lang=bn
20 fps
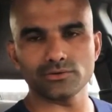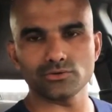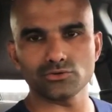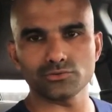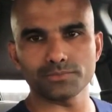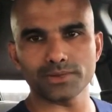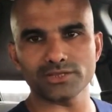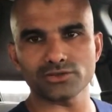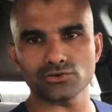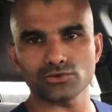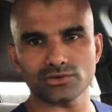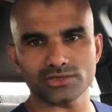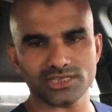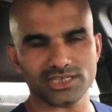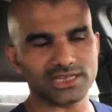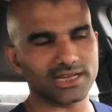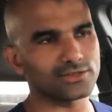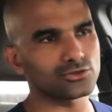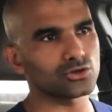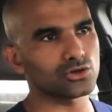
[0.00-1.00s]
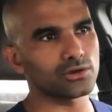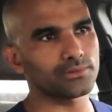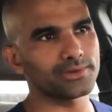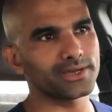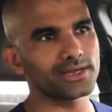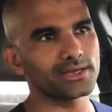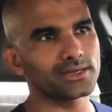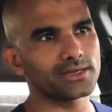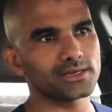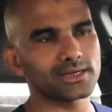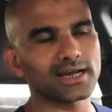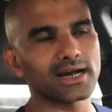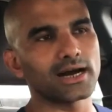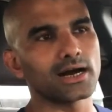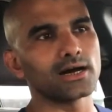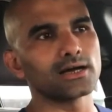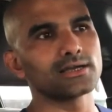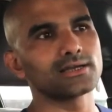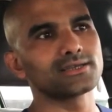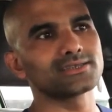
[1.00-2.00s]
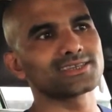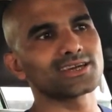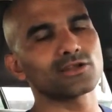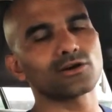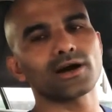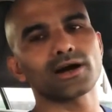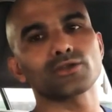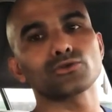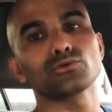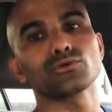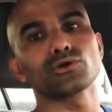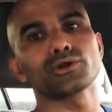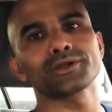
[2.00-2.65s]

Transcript: উৎপাদন করতে সাহায্য করবে না এছাড়াও আরও